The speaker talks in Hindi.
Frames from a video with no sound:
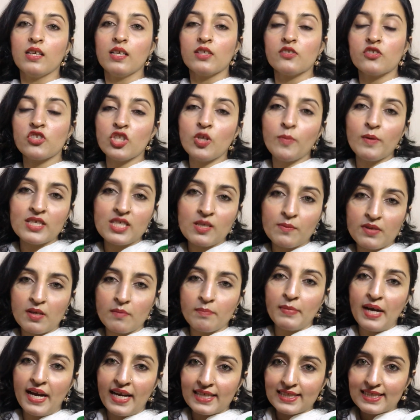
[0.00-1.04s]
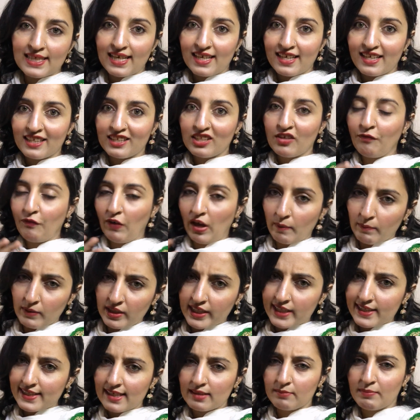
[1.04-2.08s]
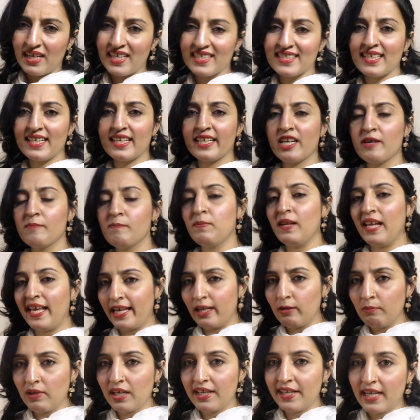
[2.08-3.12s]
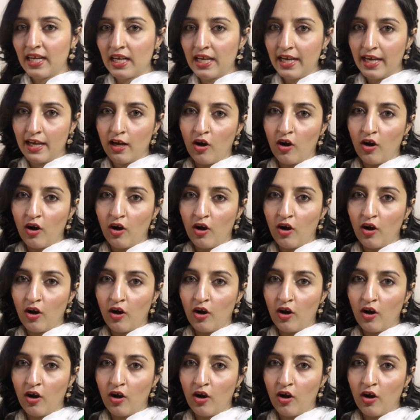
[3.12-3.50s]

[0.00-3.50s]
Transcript: जी तो बस अभी हम बाहर जा रहे थे फैमिली के साथ बाहर जाने का प्लान बना है